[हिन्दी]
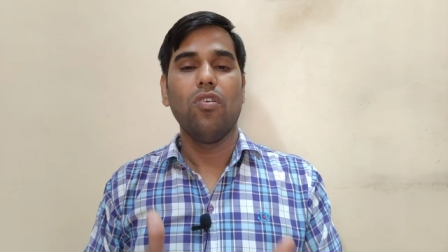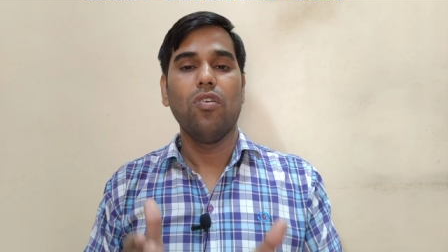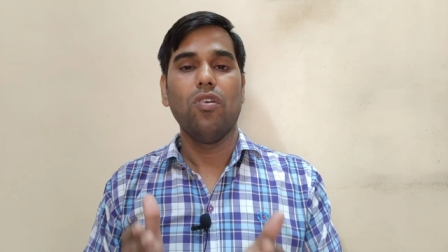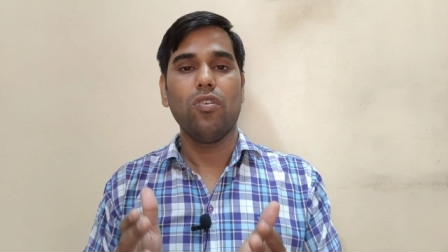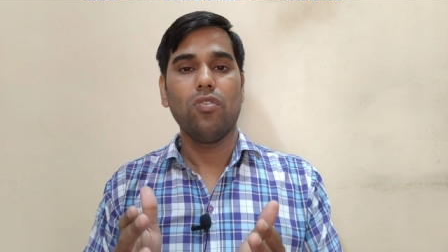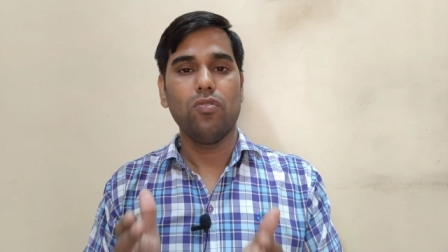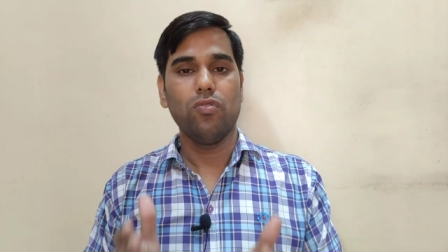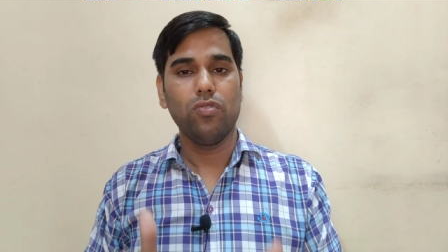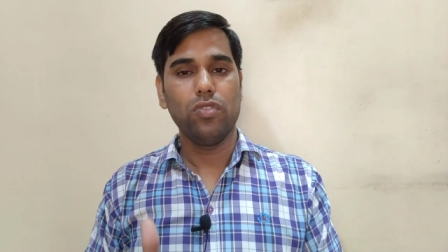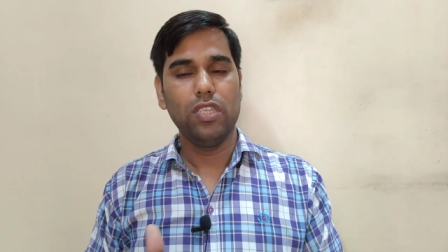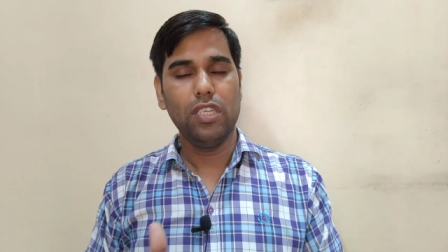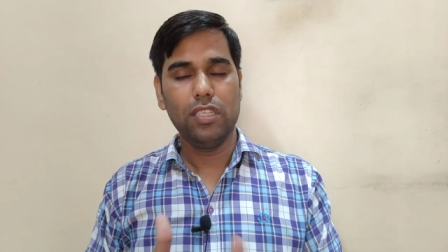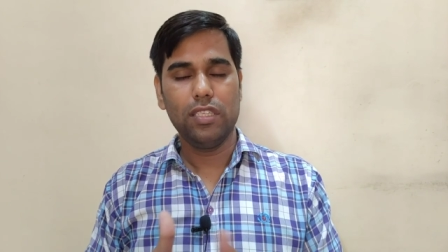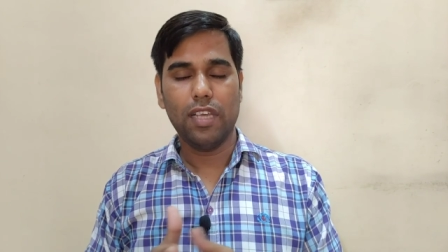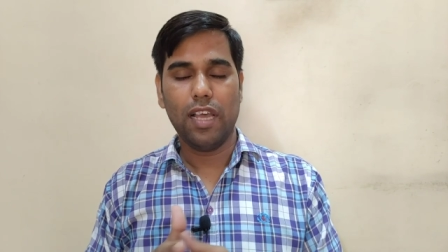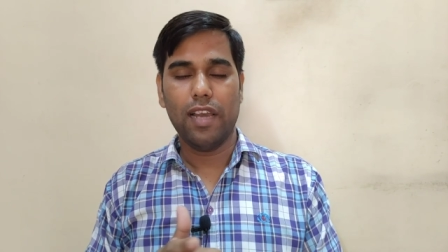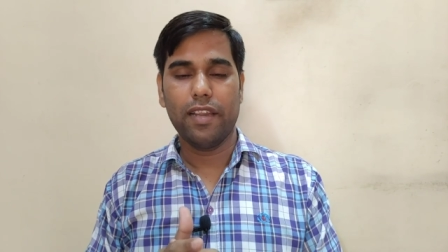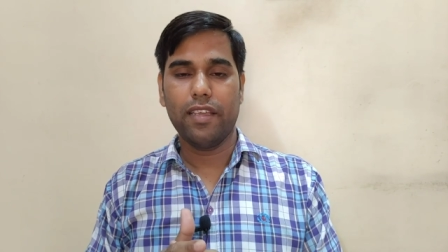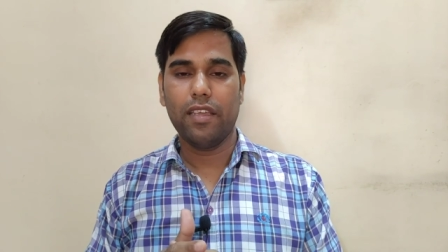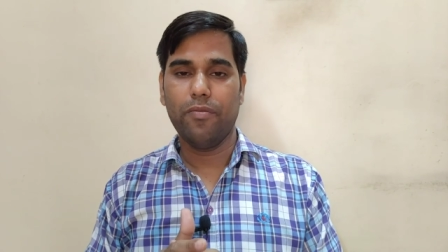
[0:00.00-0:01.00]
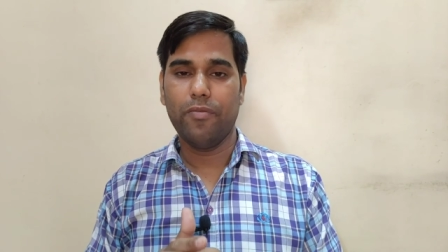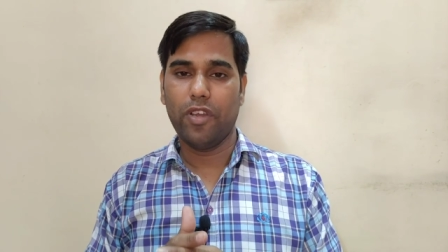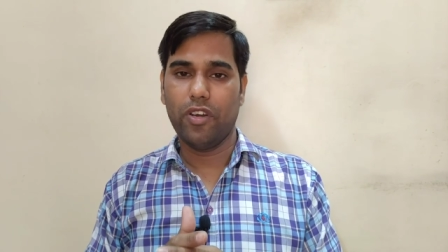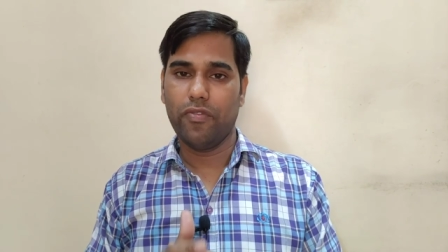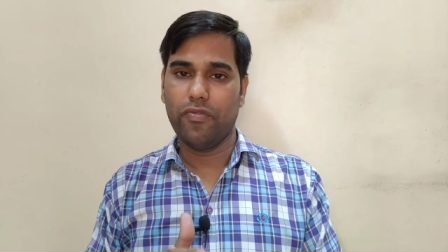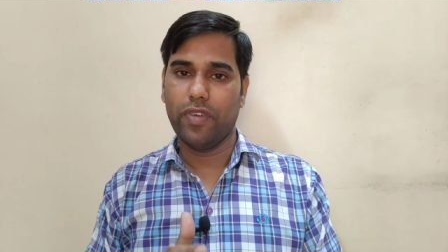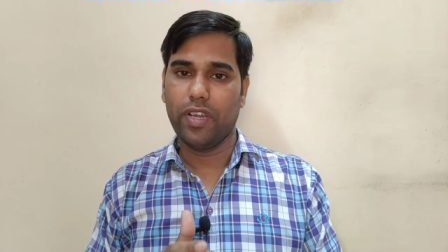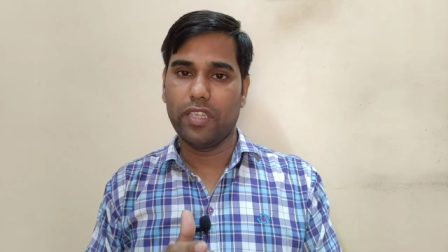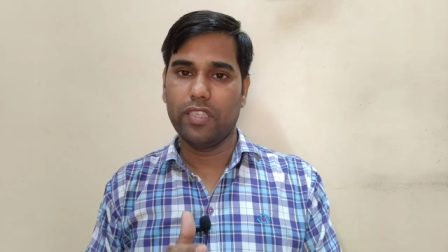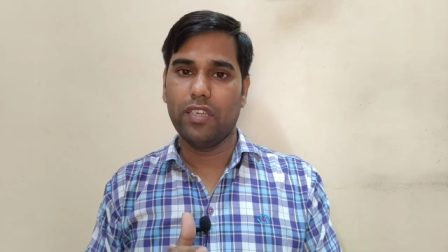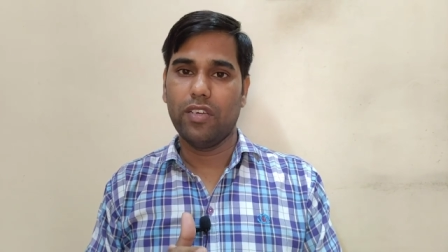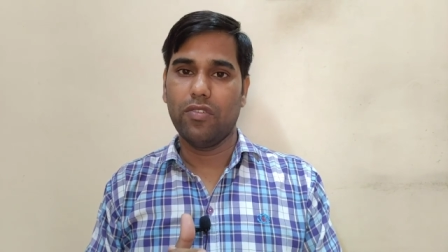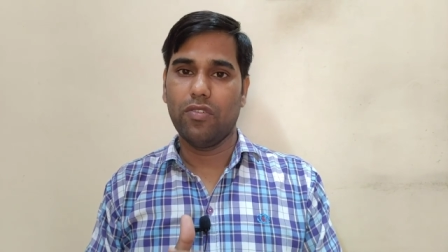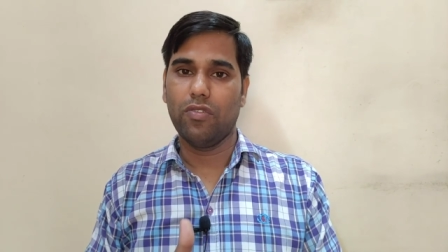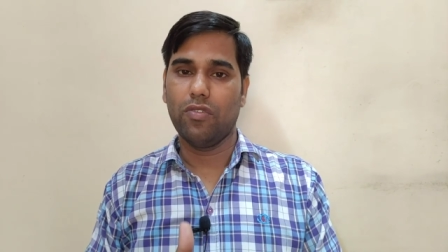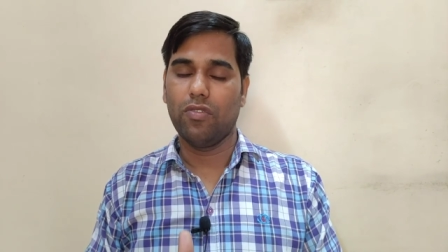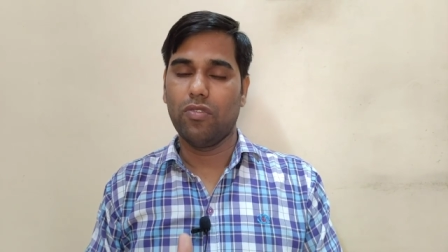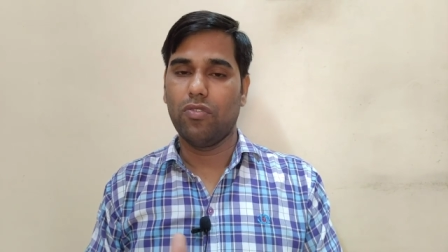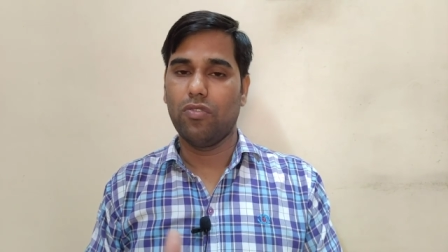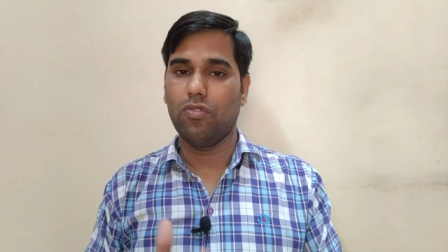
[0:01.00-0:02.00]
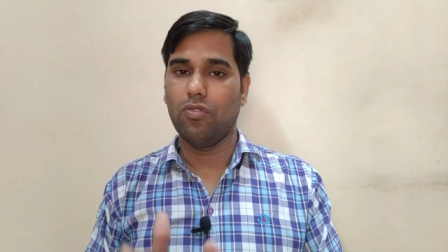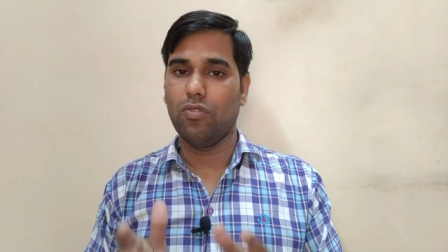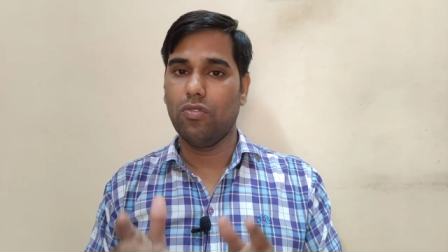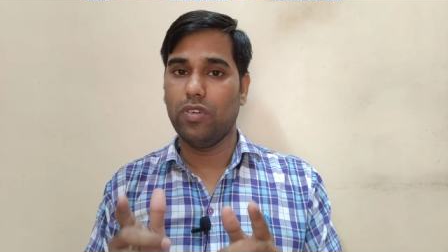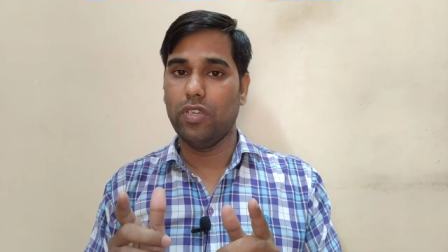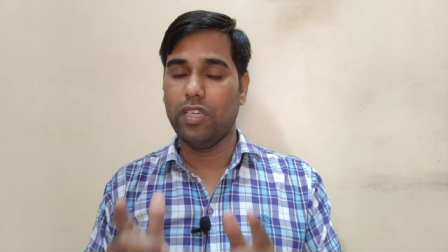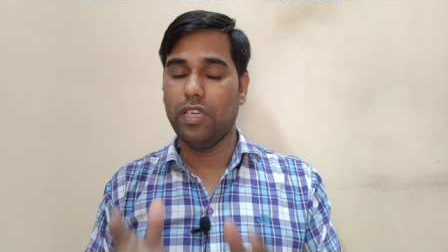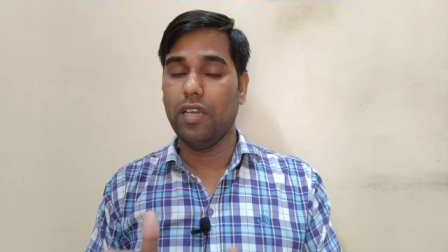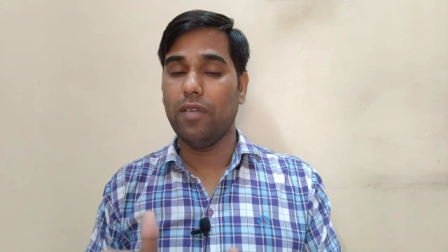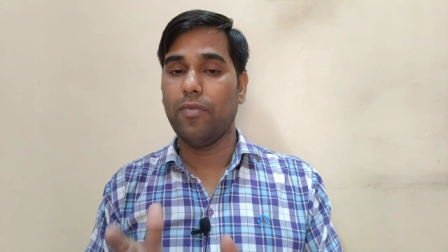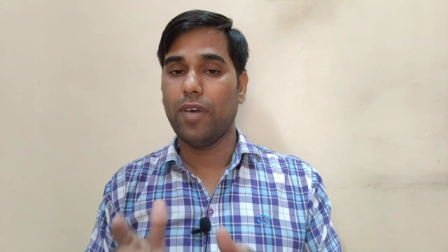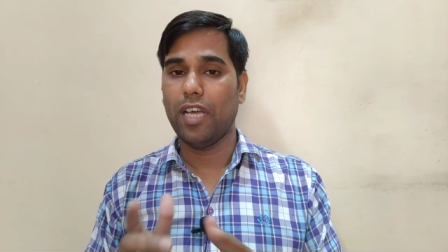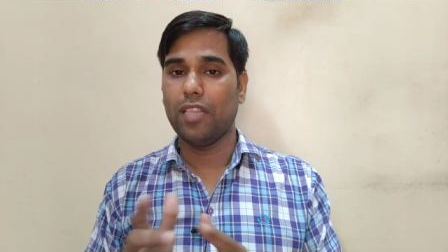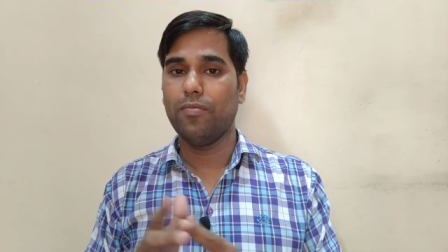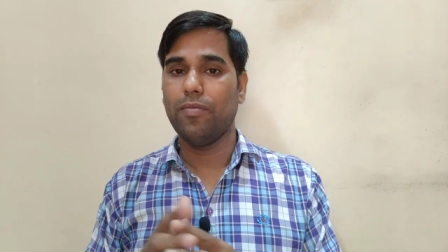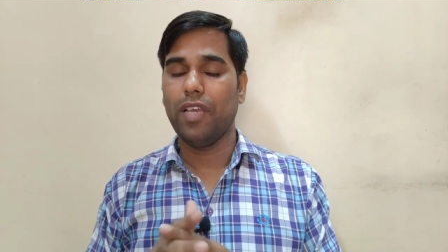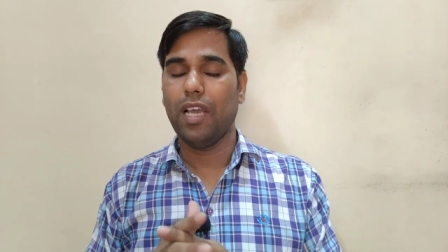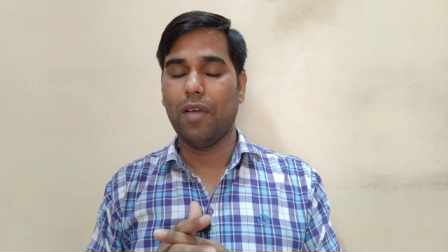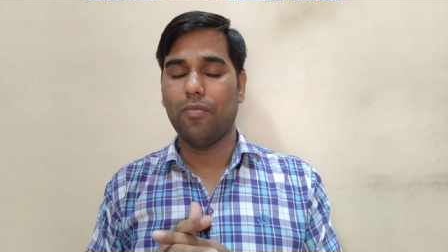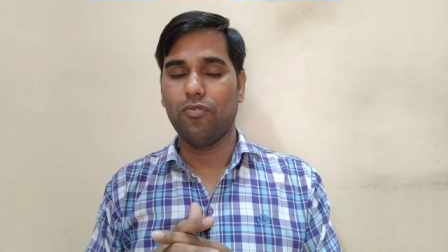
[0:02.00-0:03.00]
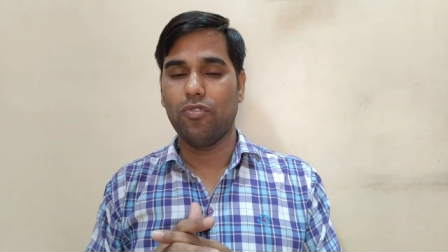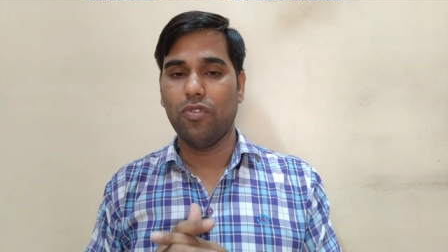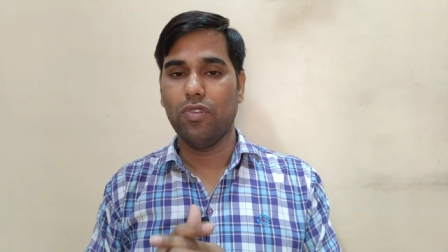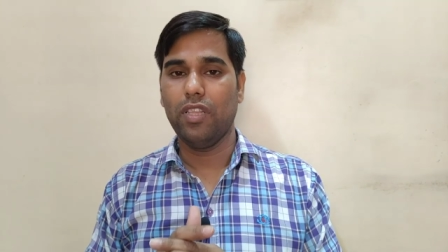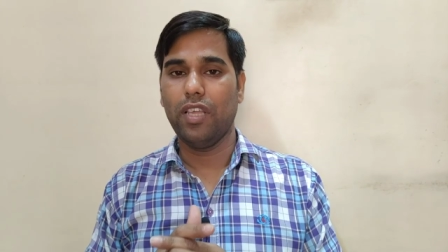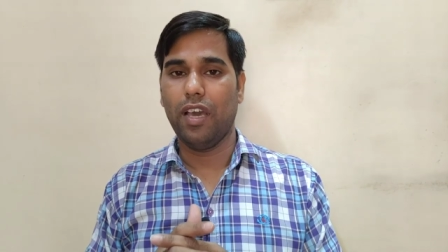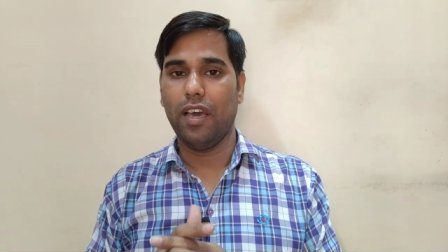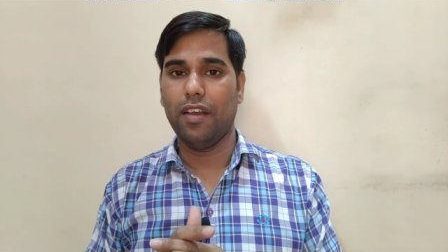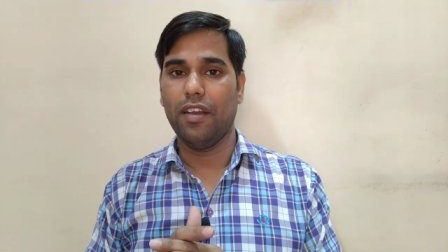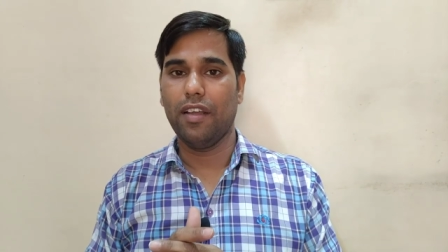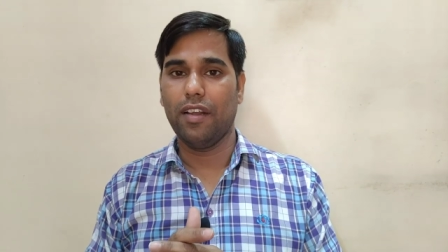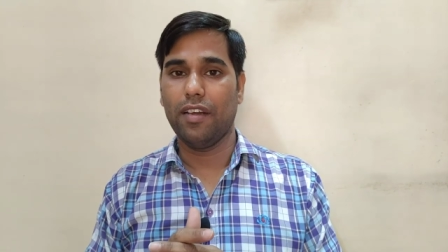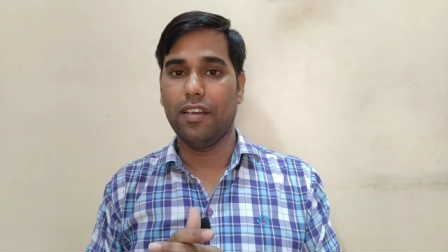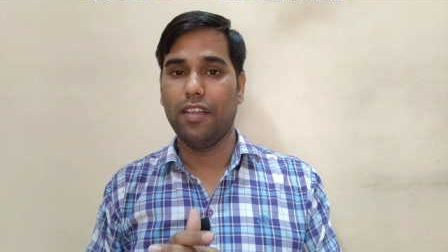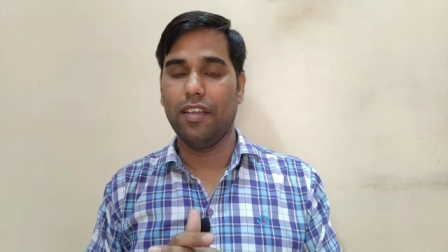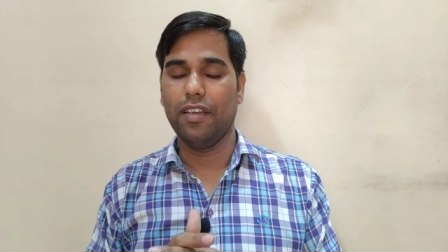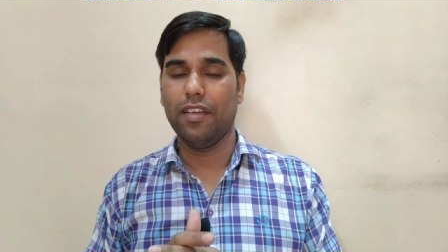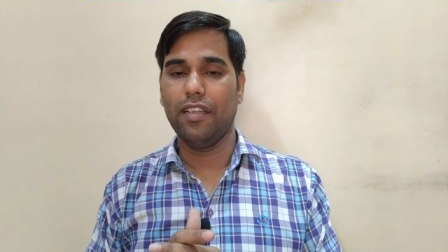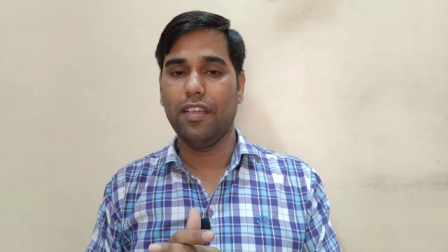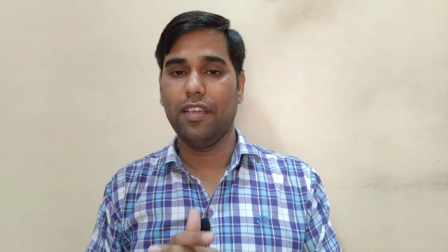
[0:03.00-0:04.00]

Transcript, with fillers: और उसी साल की मैन्युफैक्चर हो तो ये बात भी आपको ध्यान रखनी है